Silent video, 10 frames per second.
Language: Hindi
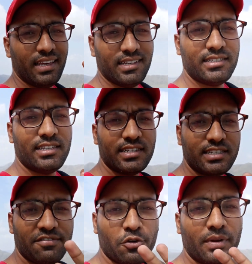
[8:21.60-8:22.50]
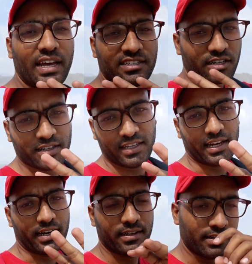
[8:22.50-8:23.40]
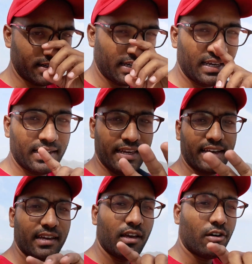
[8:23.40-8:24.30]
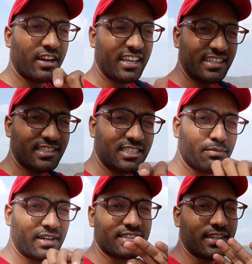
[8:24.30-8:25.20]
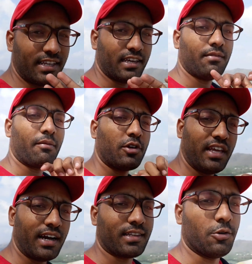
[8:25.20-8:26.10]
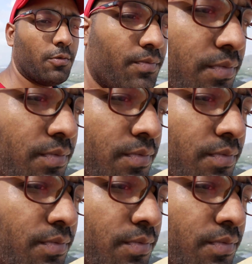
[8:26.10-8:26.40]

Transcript: इससे अच्छा व्यू मैंने आज तक नहीं देखा ठीक है और ये इससे अच्छी प्लेस नहीं है आपको दिखाता हूँ